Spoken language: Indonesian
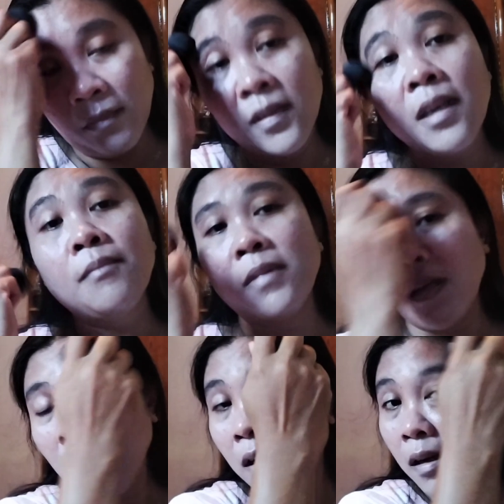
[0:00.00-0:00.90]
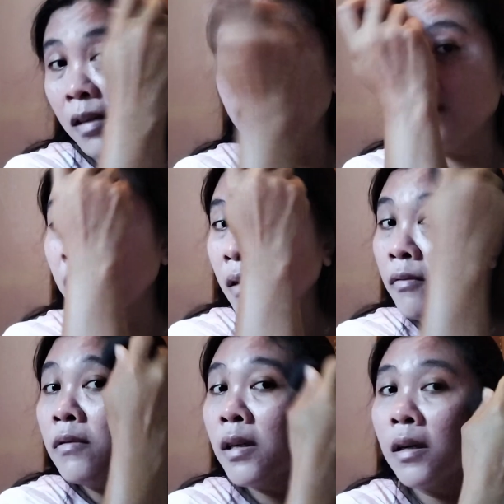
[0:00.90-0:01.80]
sama lipstick
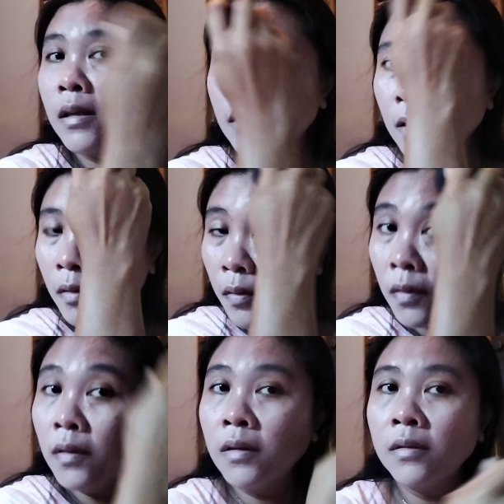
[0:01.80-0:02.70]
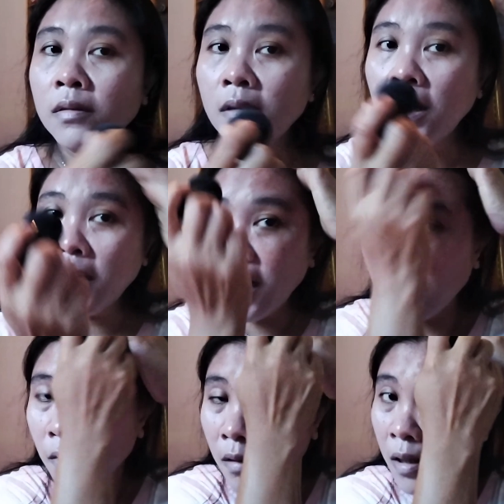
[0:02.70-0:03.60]
udah gitu soalnya
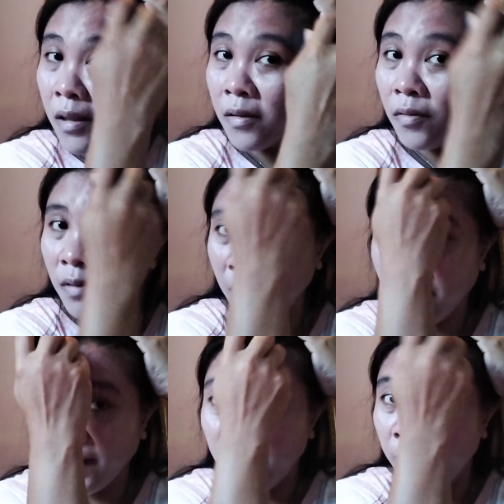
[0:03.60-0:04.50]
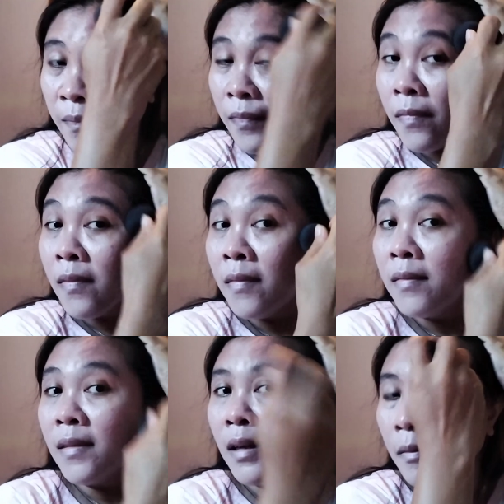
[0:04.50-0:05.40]
aku orangnya juga
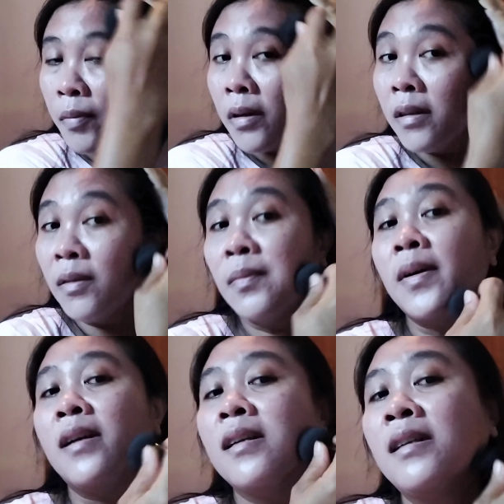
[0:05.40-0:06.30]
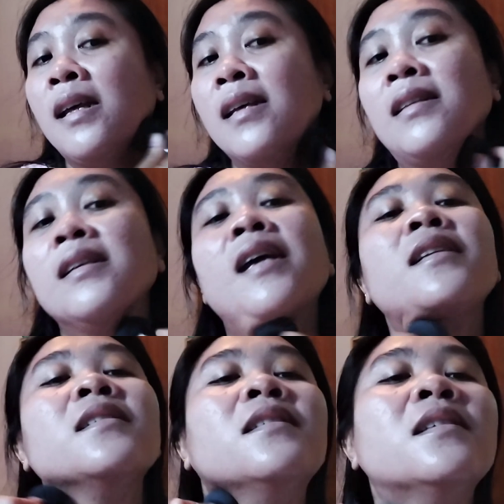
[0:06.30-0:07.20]
nggak begitu pandai
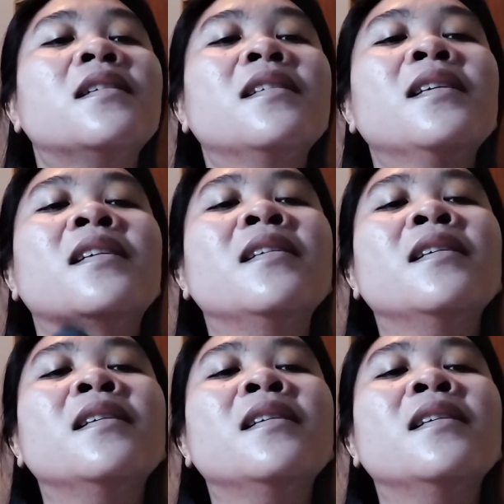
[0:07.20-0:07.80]
dandan sih jadi